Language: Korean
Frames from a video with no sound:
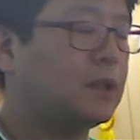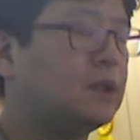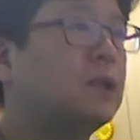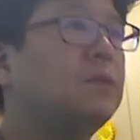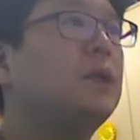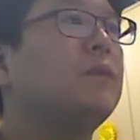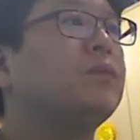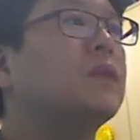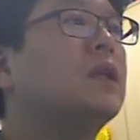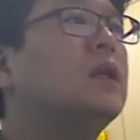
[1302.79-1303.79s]
그러면
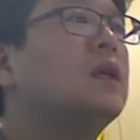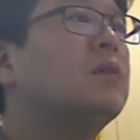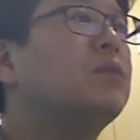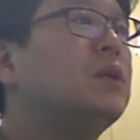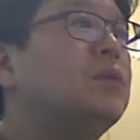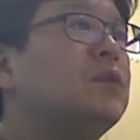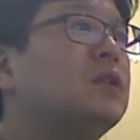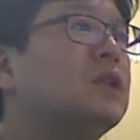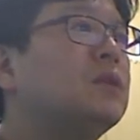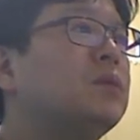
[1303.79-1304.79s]

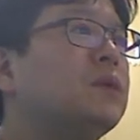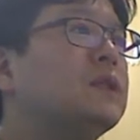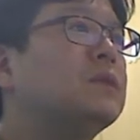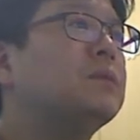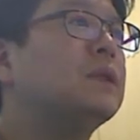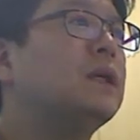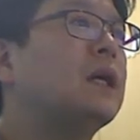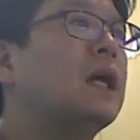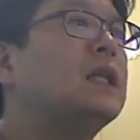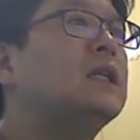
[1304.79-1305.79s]
피부절개를 보겠습니다.
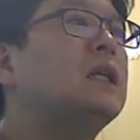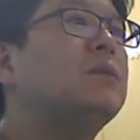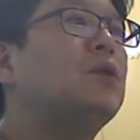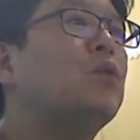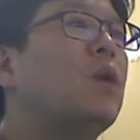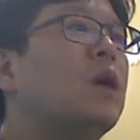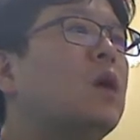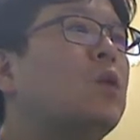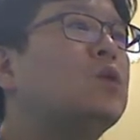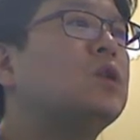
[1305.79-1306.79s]
가능하면
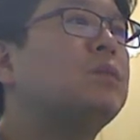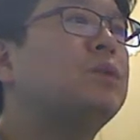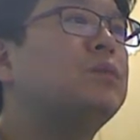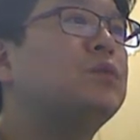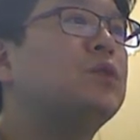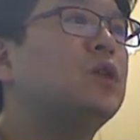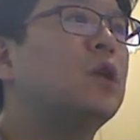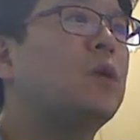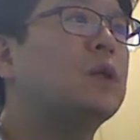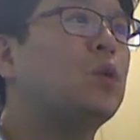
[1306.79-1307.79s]
외과골절
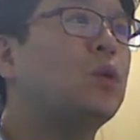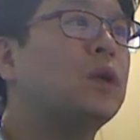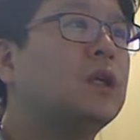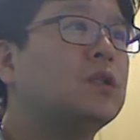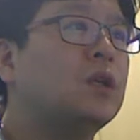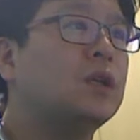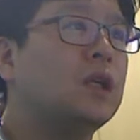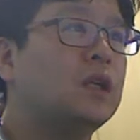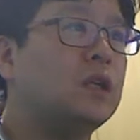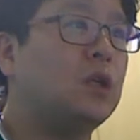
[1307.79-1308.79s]
피부절개와 동일한
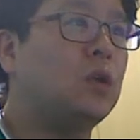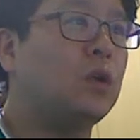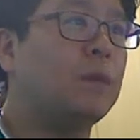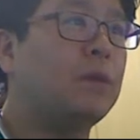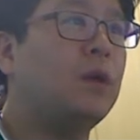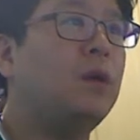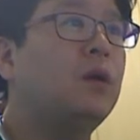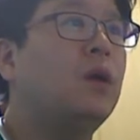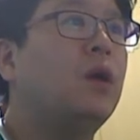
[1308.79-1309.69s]
절개를 이용하며